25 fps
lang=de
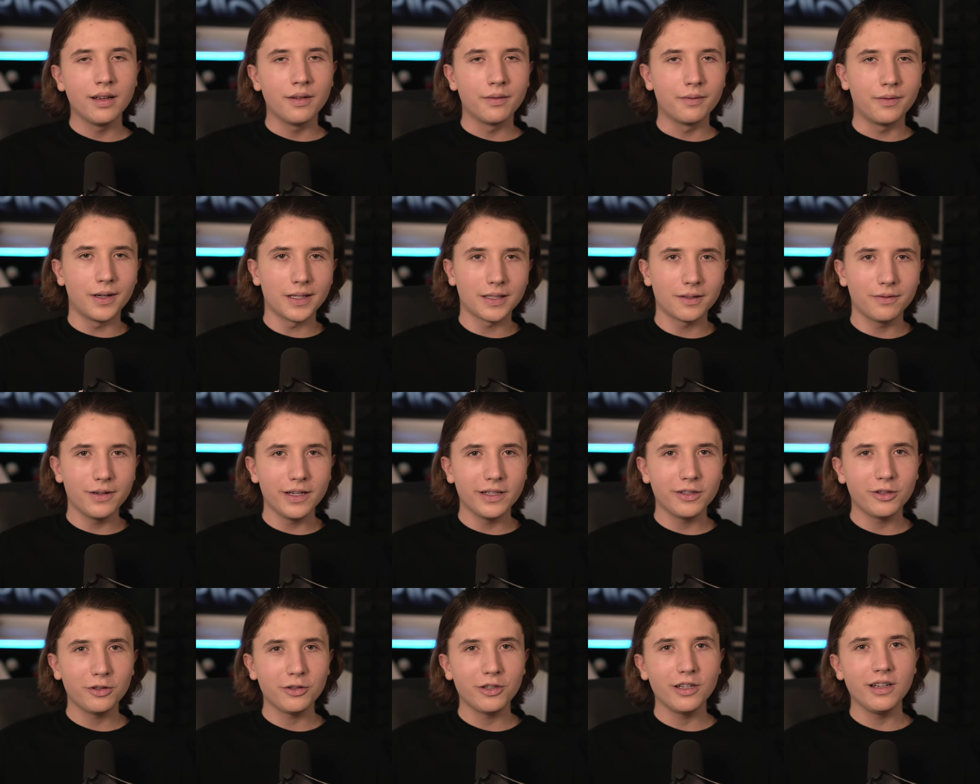was
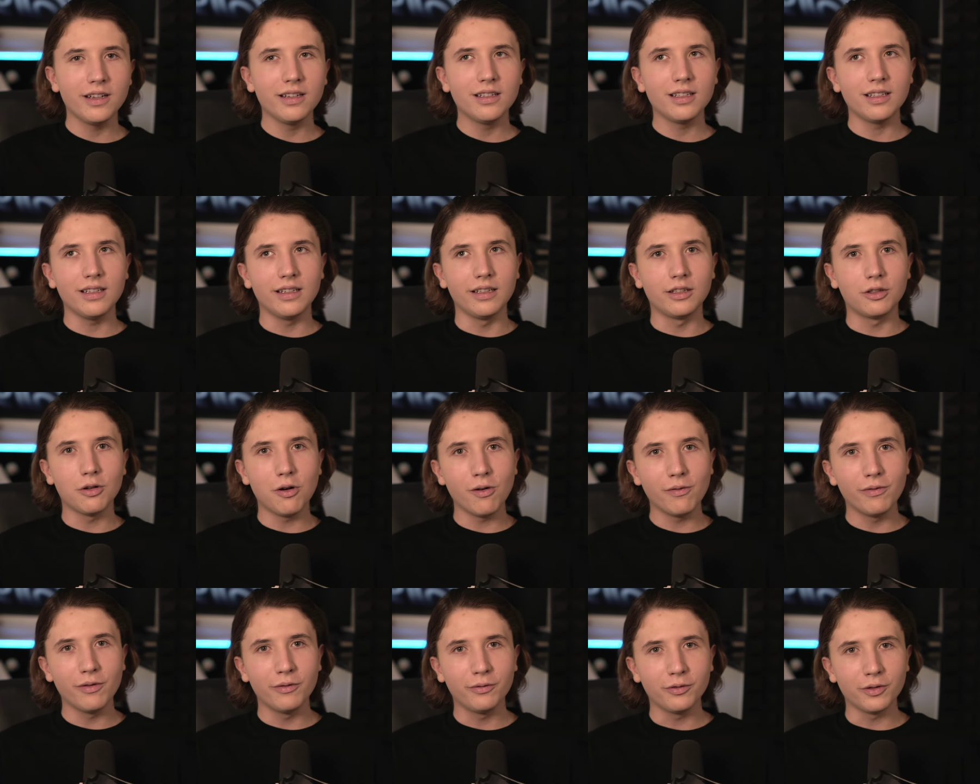feststeht, ich
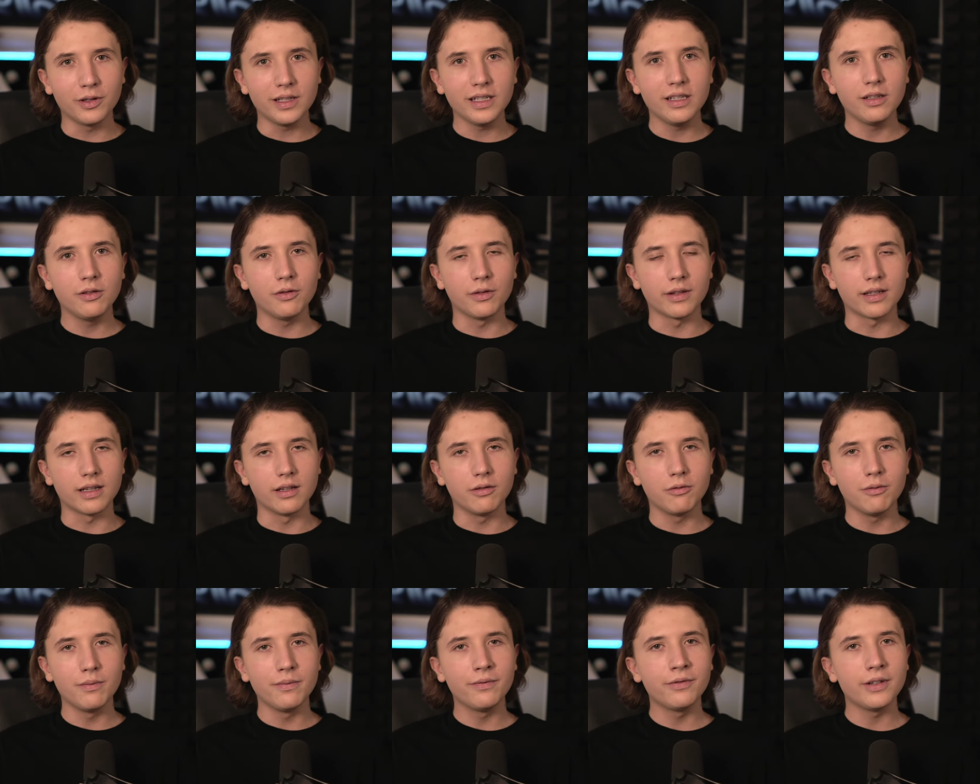hoffe für ihn und sein
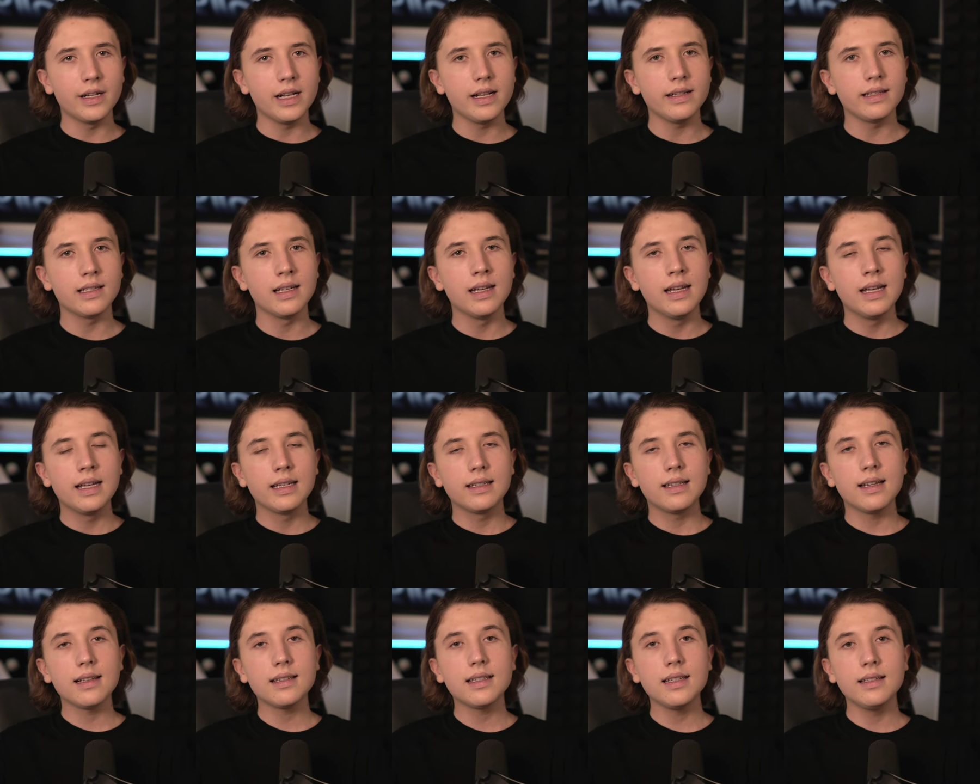Umfeld,
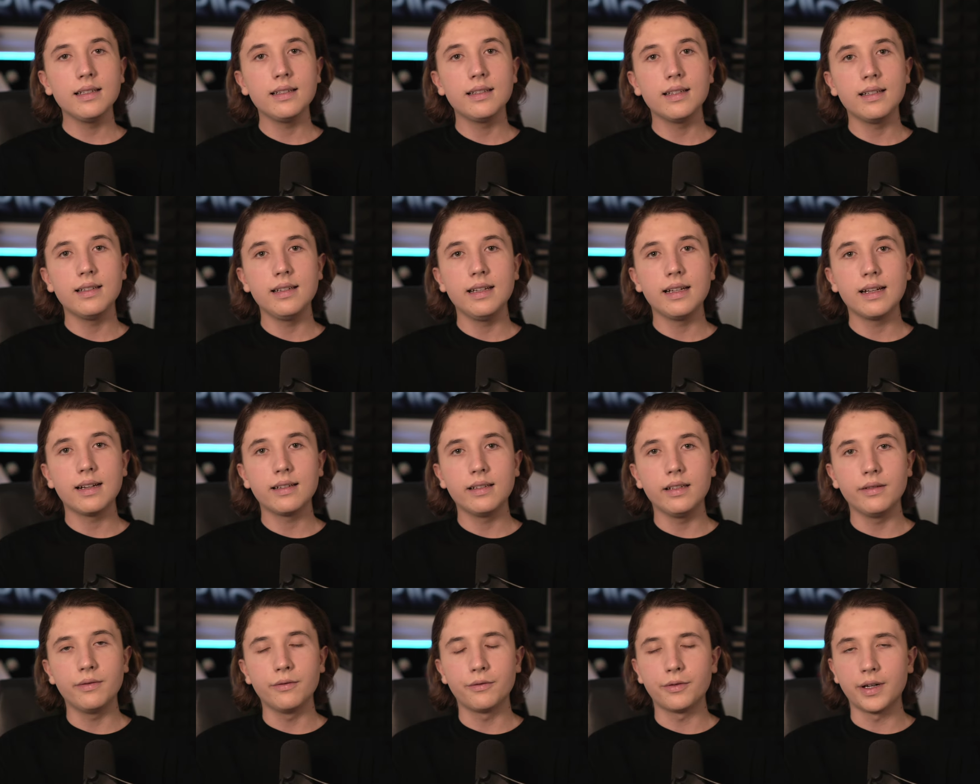dass er diese
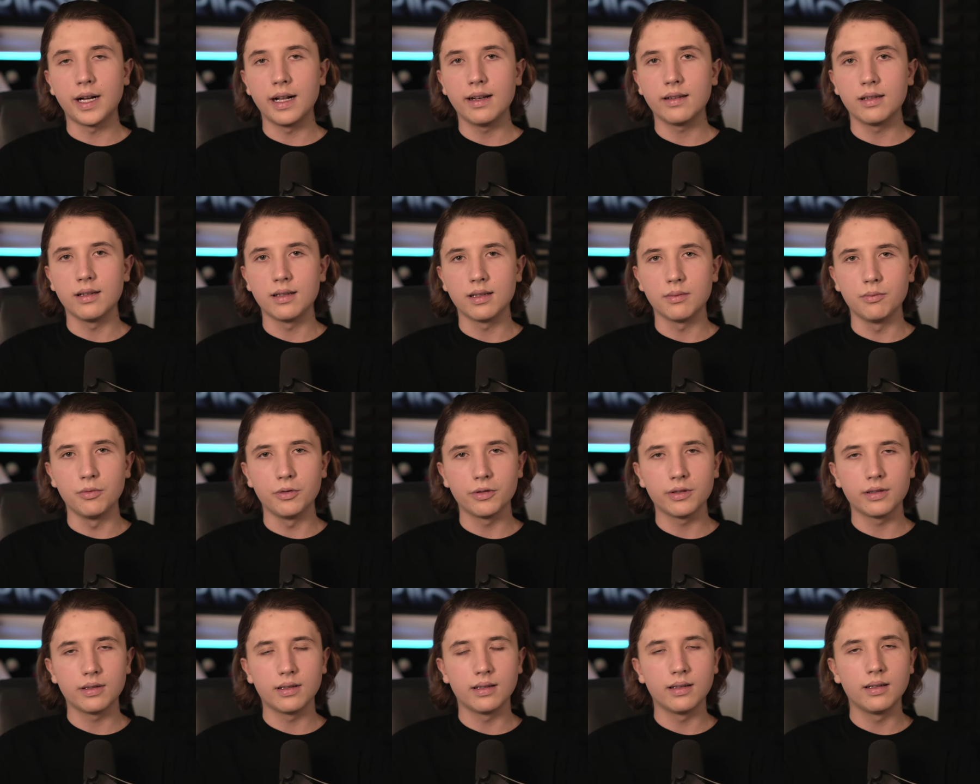negativen
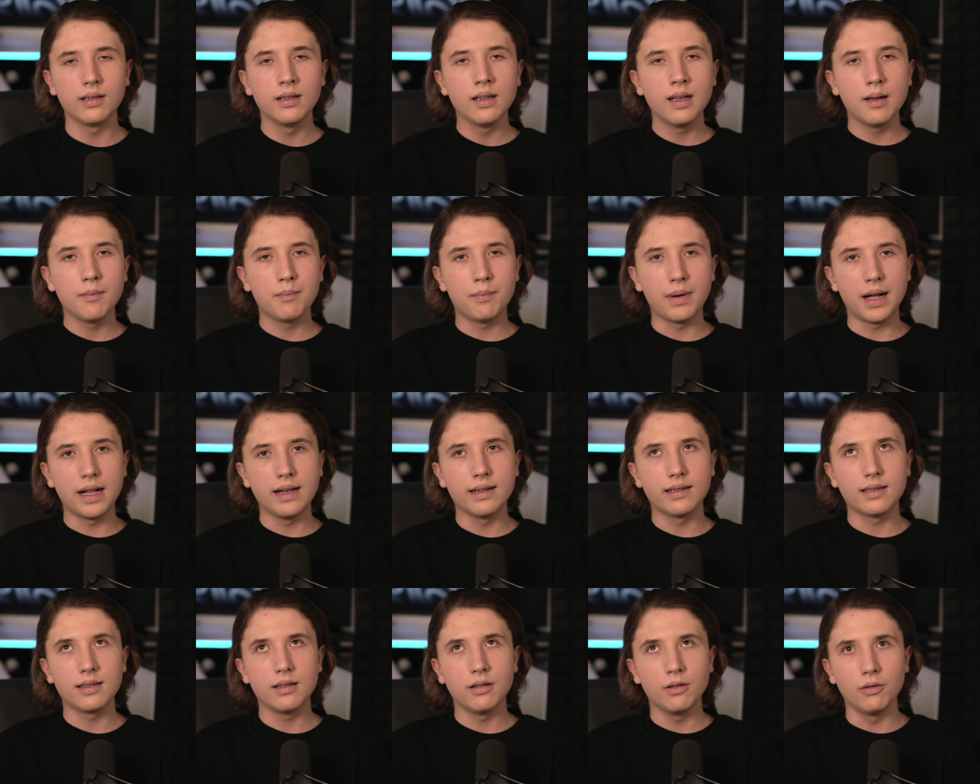Verhaltensmuster
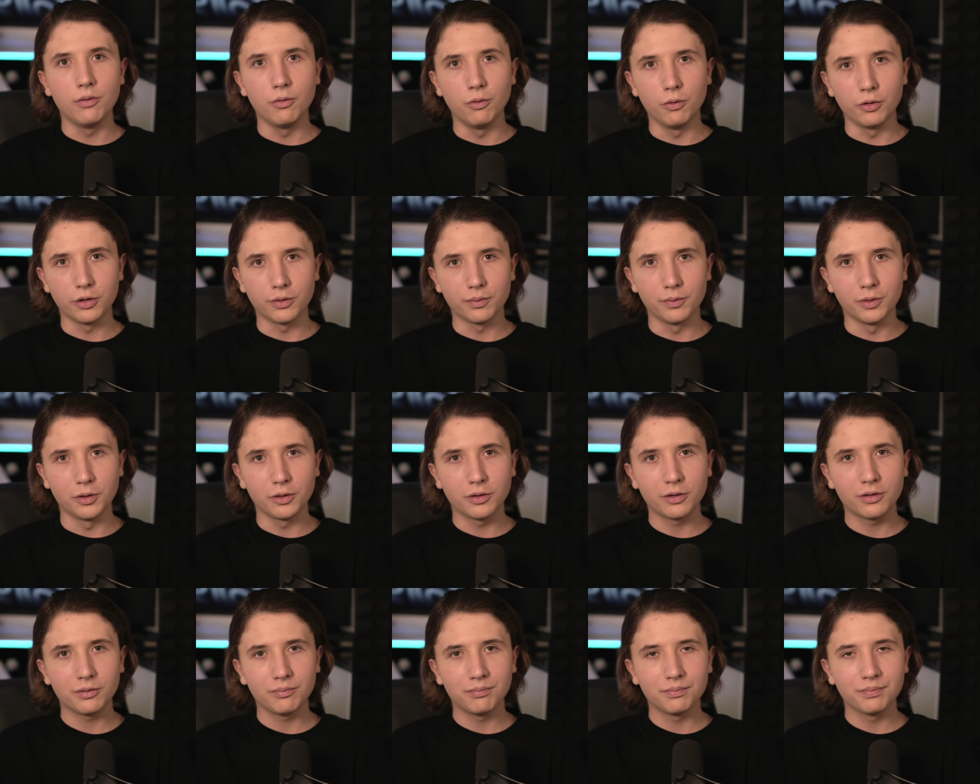bald los
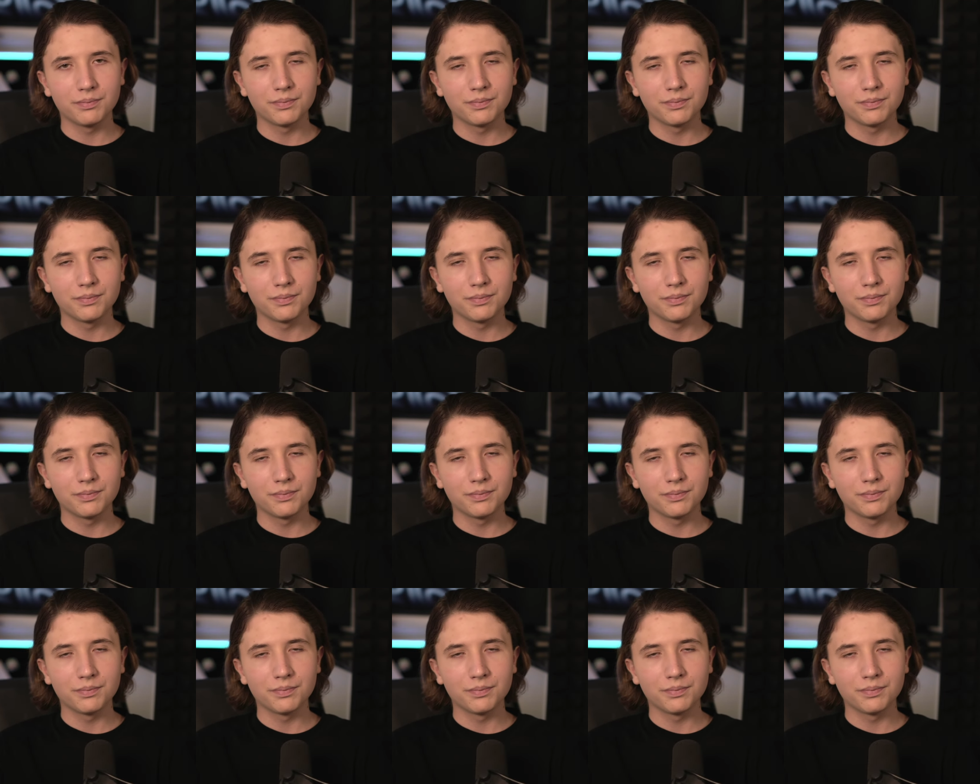wird.